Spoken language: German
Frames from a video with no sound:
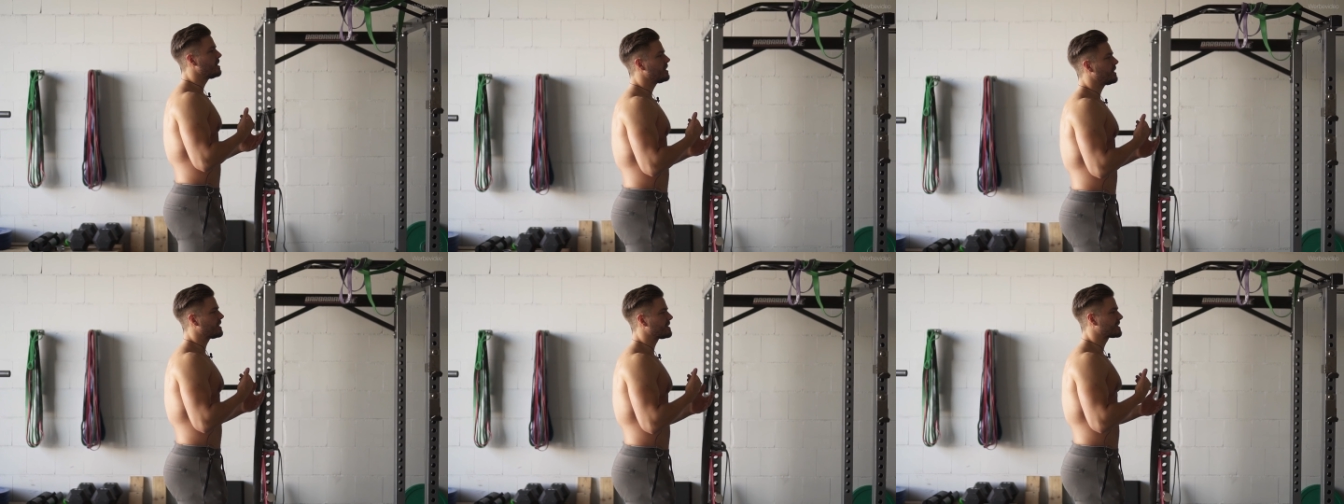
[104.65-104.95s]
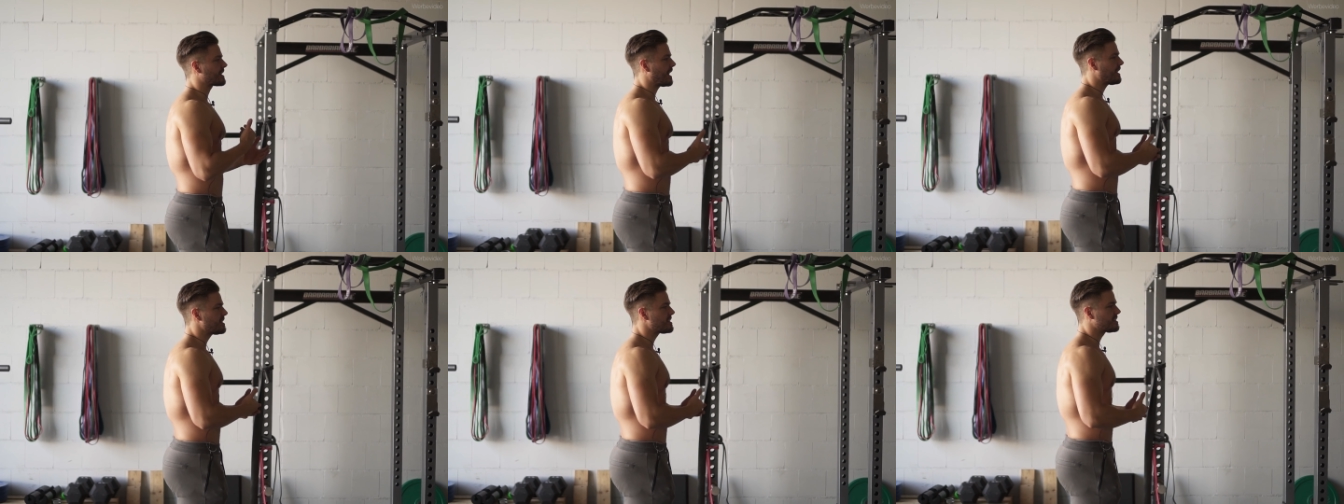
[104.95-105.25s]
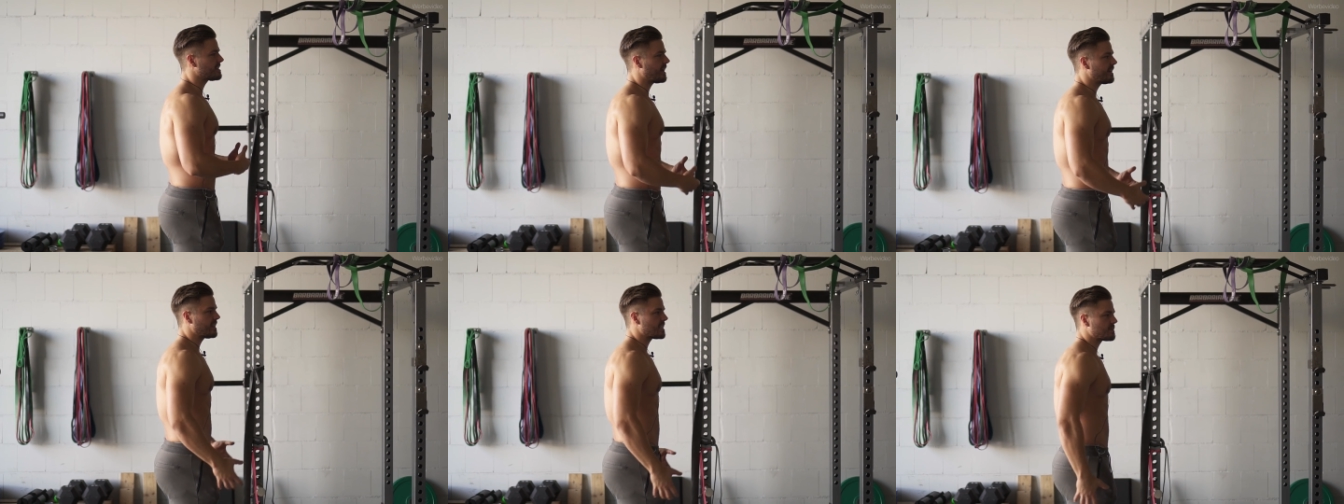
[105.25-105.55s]
Jetzt kann es
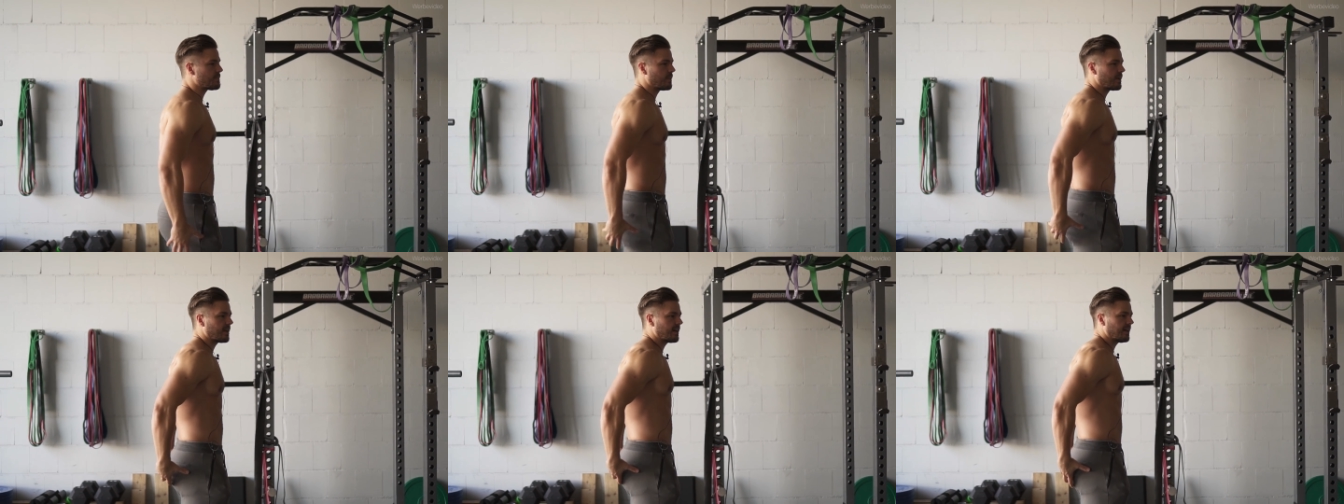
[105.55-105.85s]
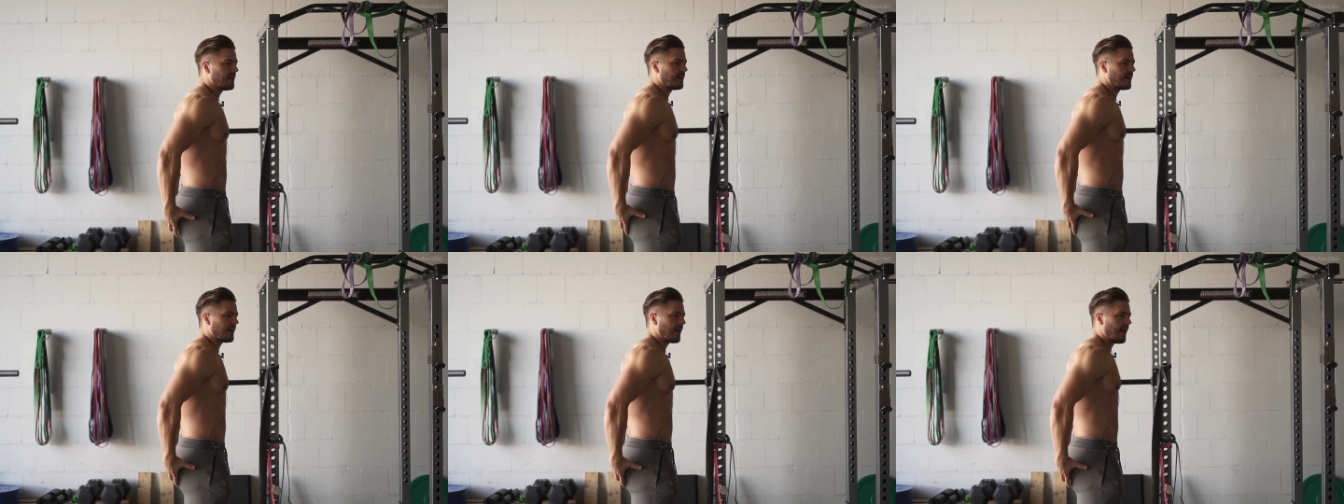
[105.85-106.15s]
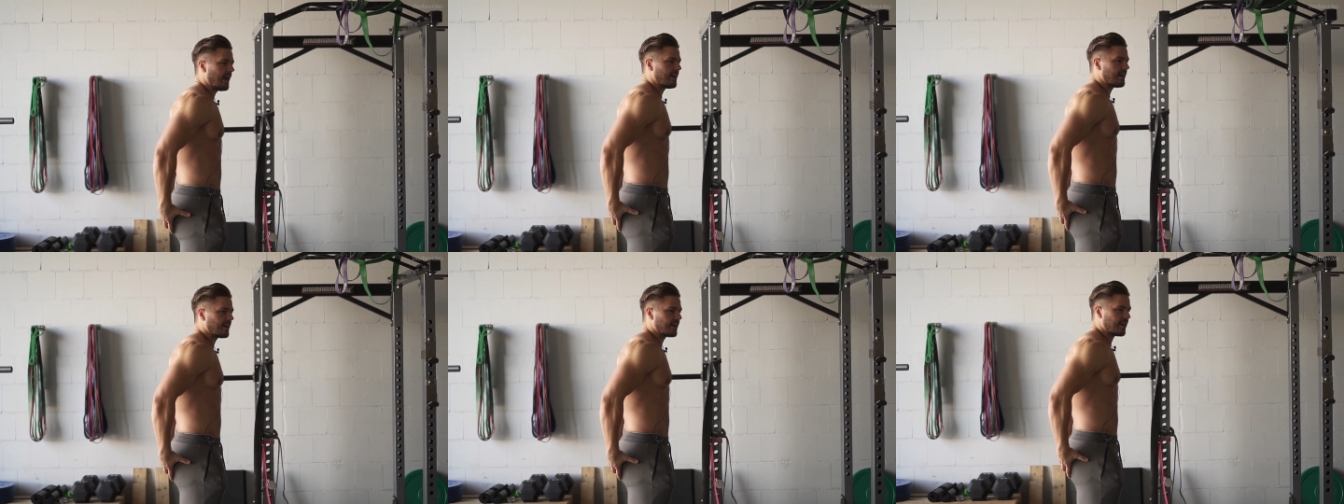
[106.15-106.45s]
sein, dass man
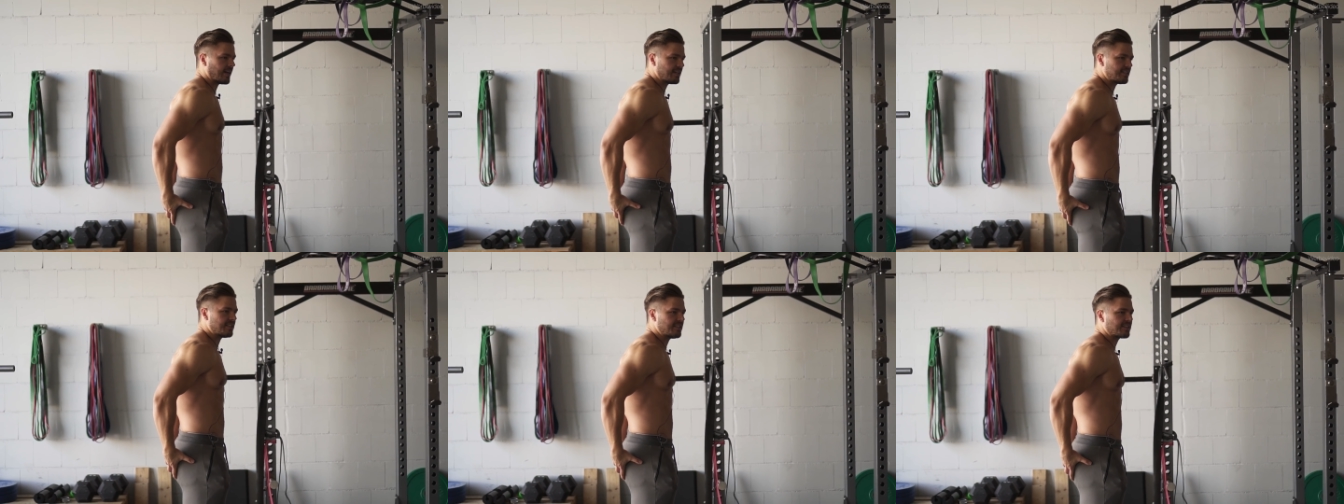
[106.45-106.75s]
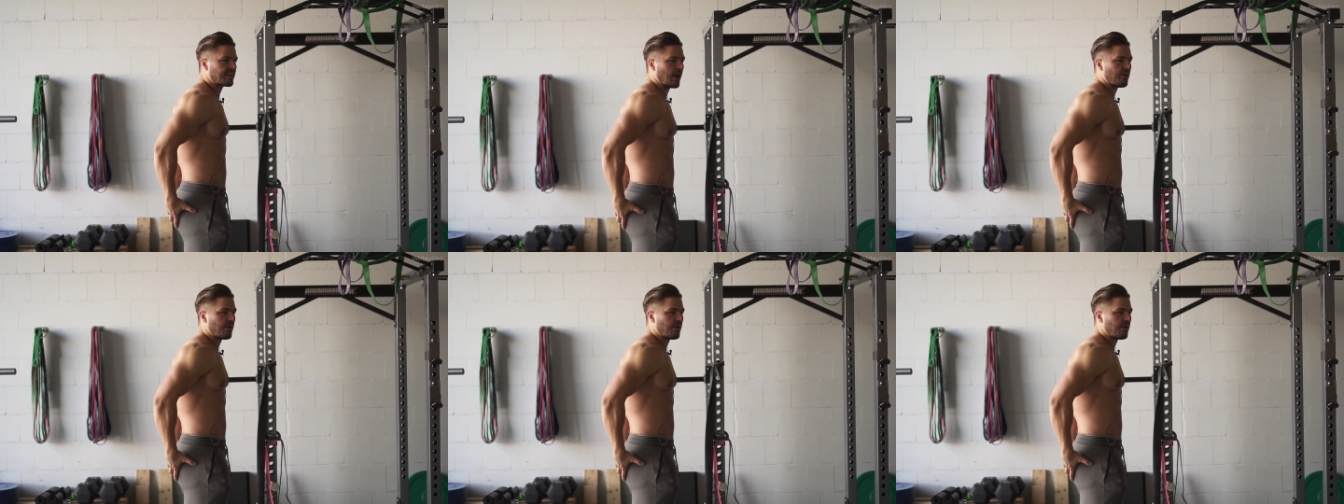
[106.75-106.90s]
richtig